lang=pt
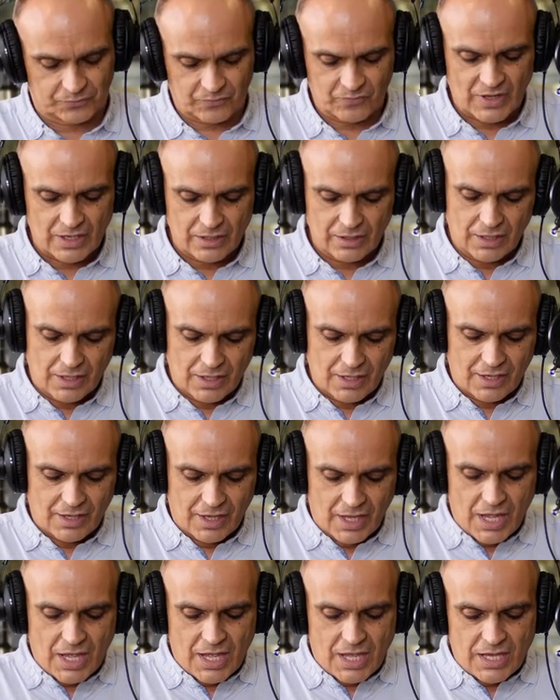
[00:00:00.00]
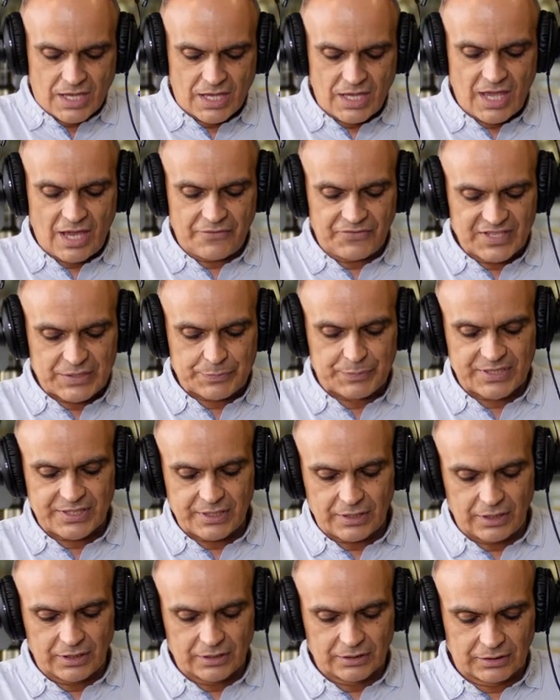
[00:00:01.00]
Correto e é
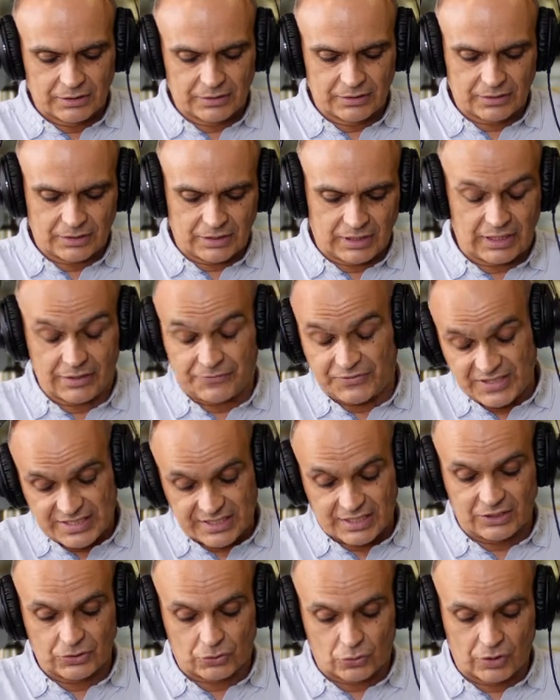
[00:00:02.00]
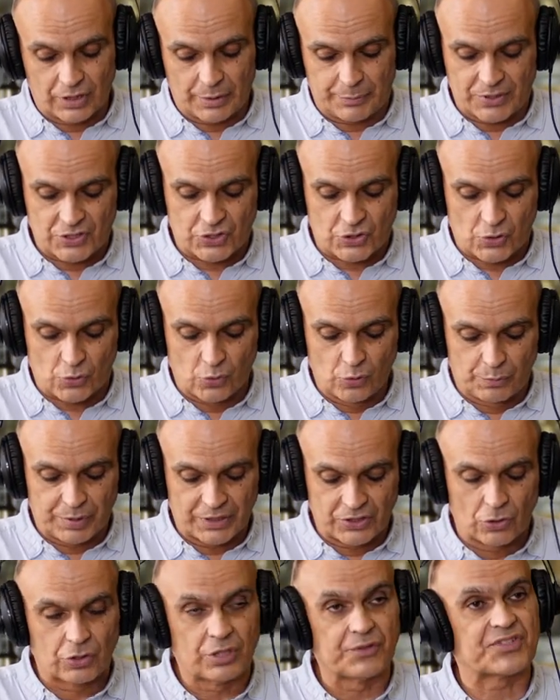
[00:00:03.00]
vice-presidente, é vice-reitora, peço desculpa,
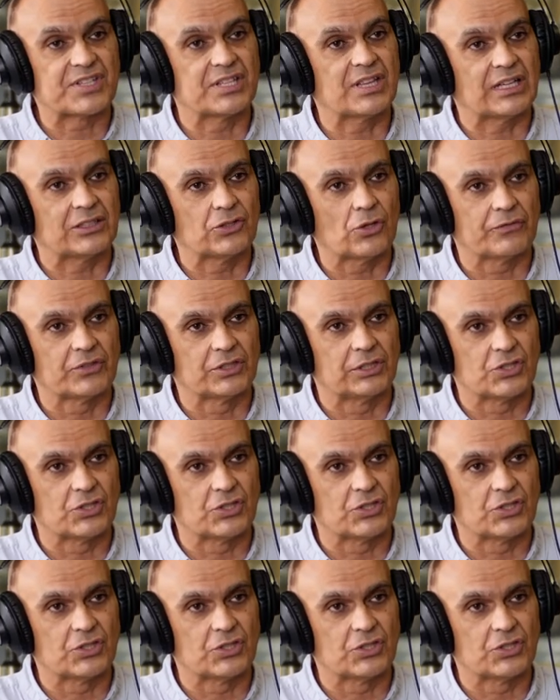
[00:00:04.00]
da Universidade Nova de